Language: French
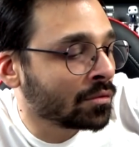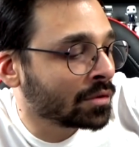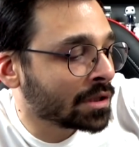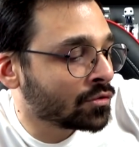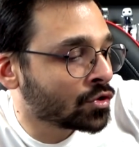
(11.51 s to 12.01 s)

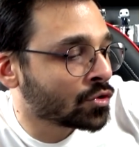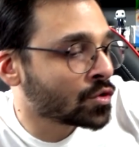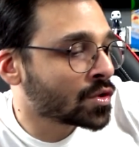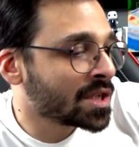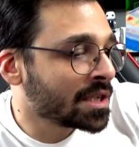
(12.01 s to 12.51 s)
On a du jeu de
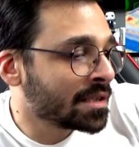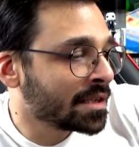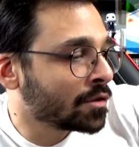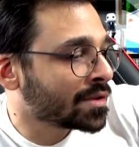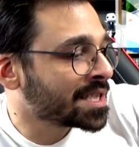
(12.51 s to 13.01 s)

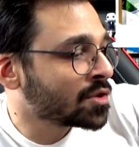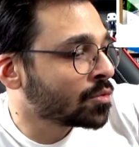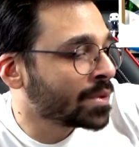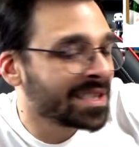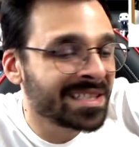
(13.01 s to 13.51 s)
société, de
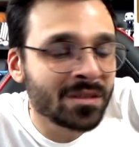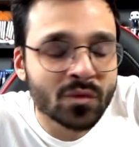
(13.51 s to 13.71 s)
l'encyclopédie,